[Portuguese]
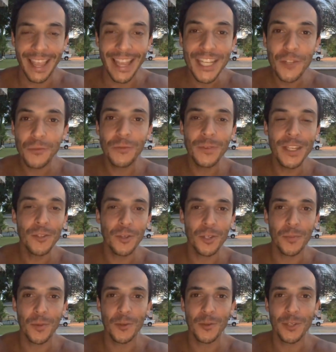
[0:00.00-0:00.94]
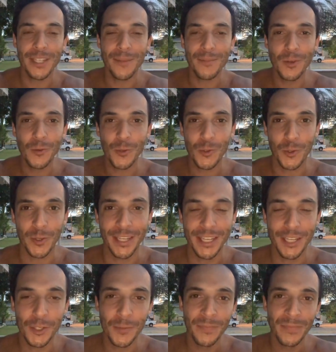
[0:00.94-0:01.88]
É difícil as pessoas abrirem um
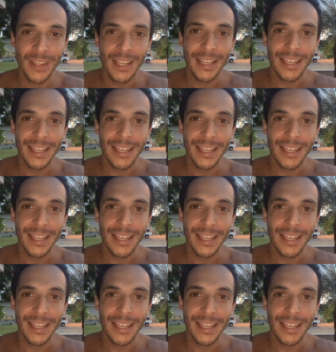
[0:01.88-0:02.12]
sorriso